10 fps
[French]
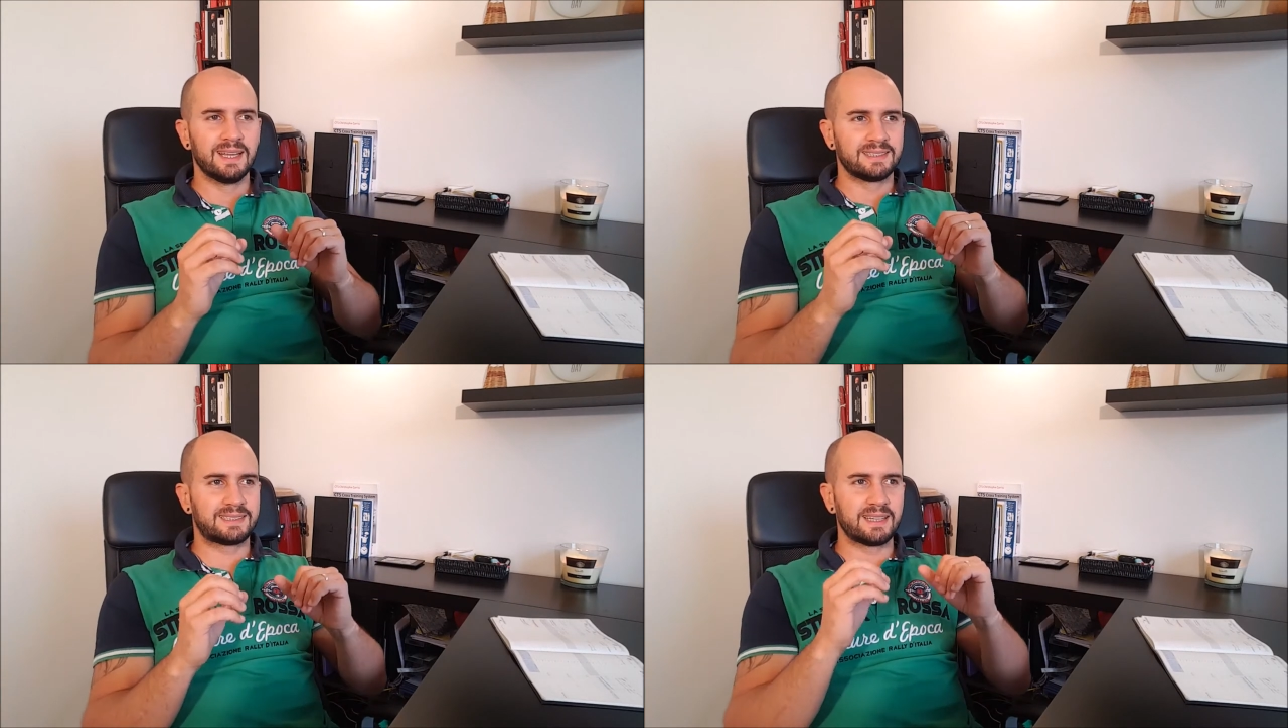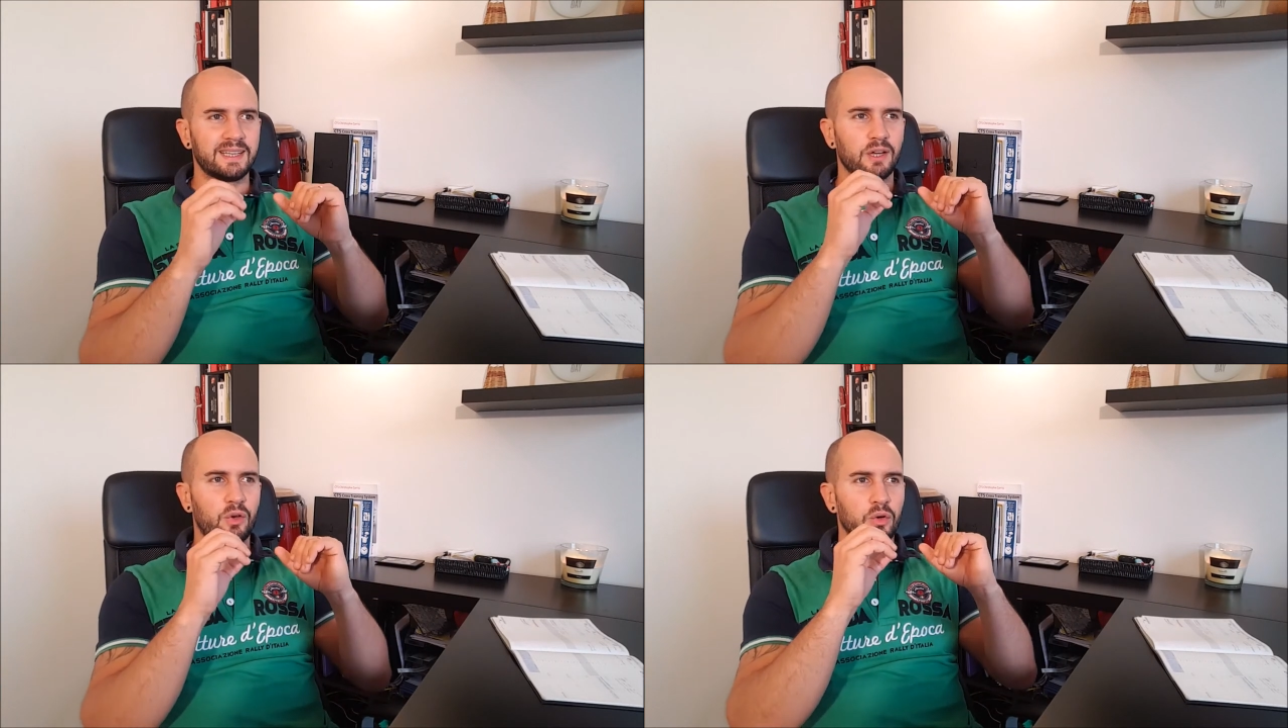
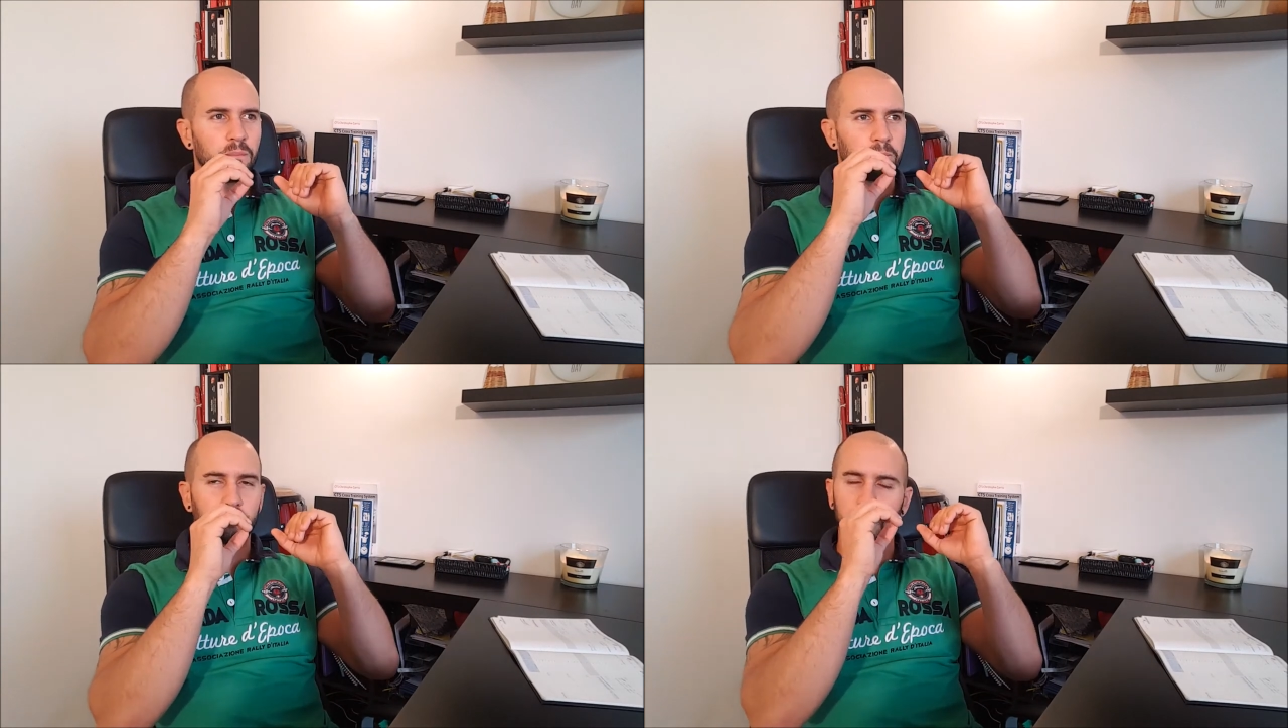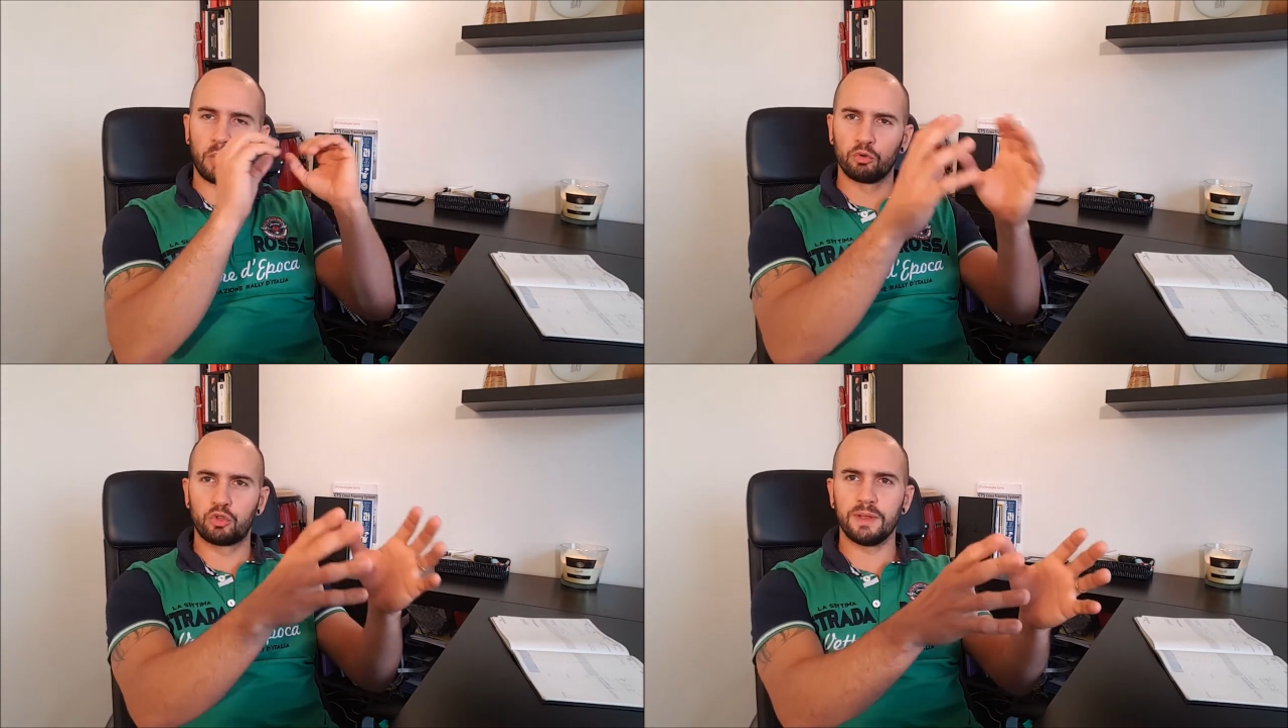C'est-à-dire que
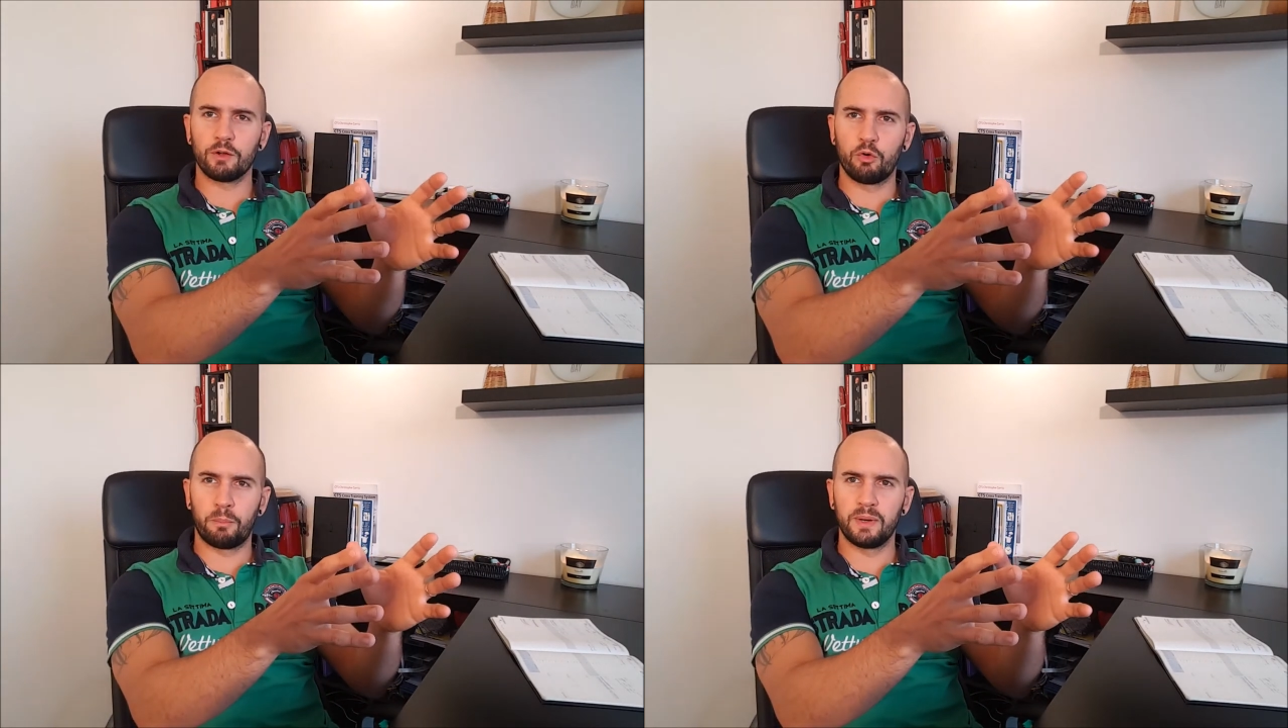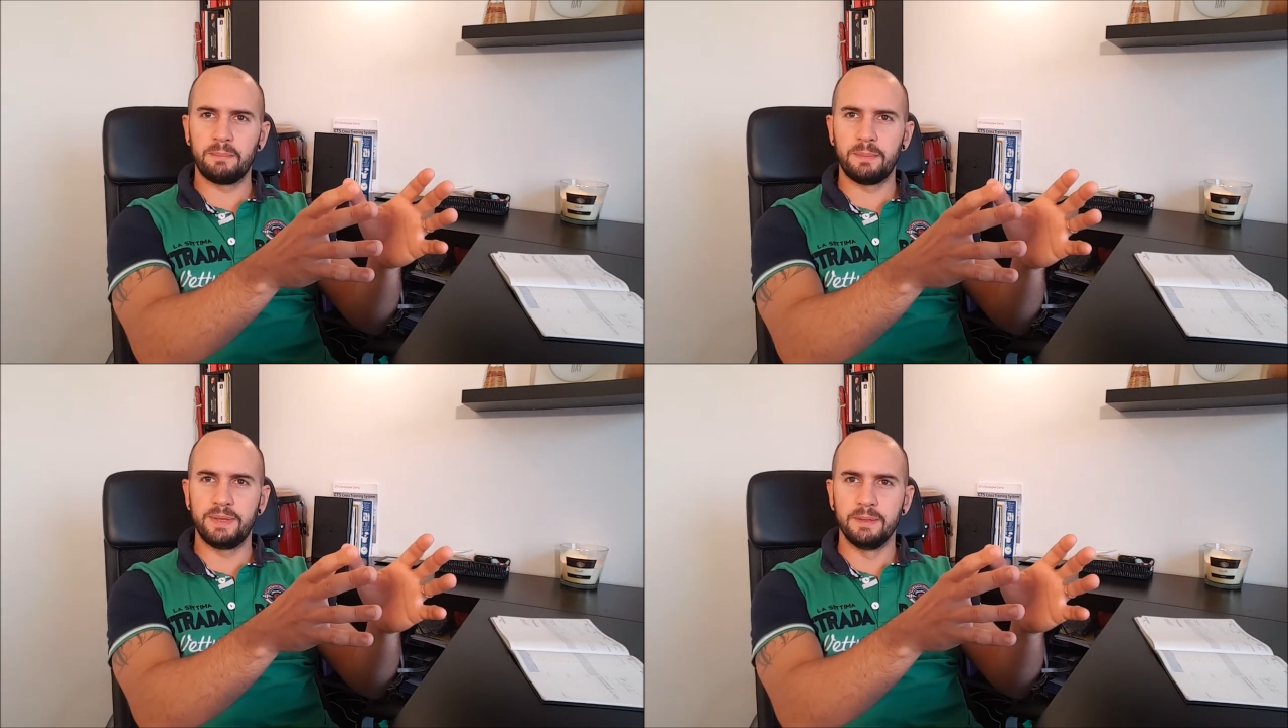on donne un cours pour les
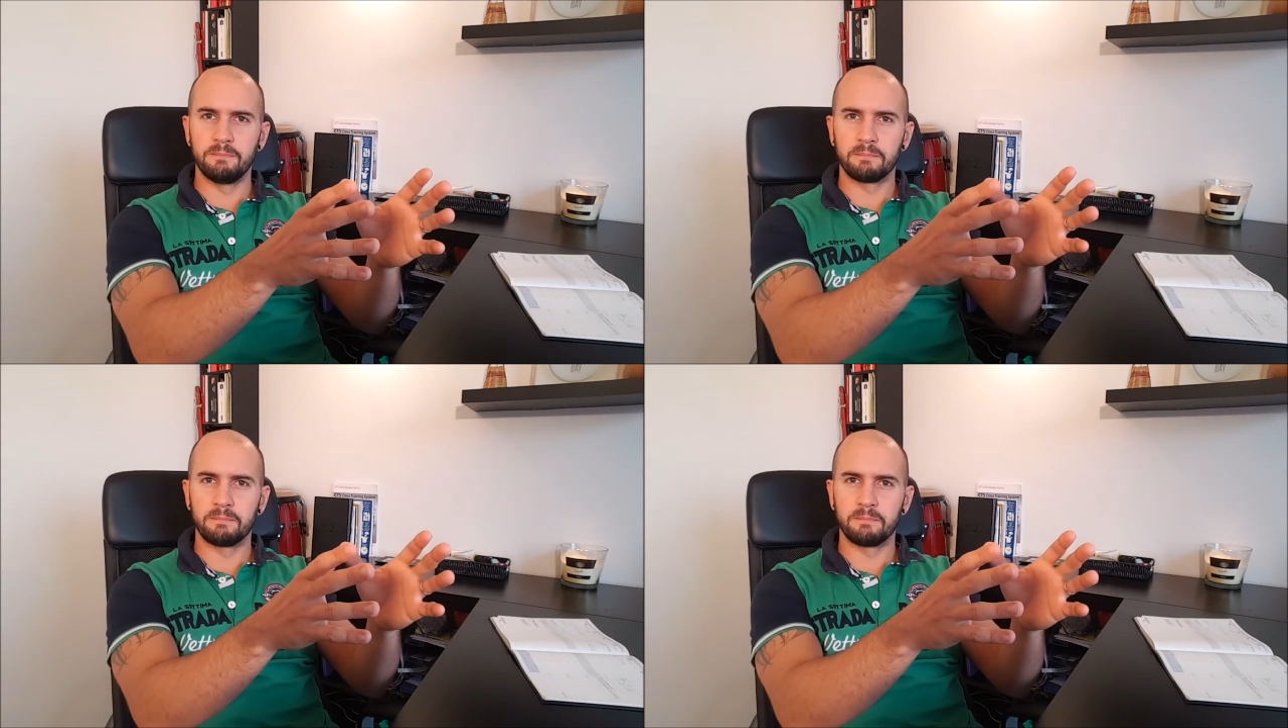bébés.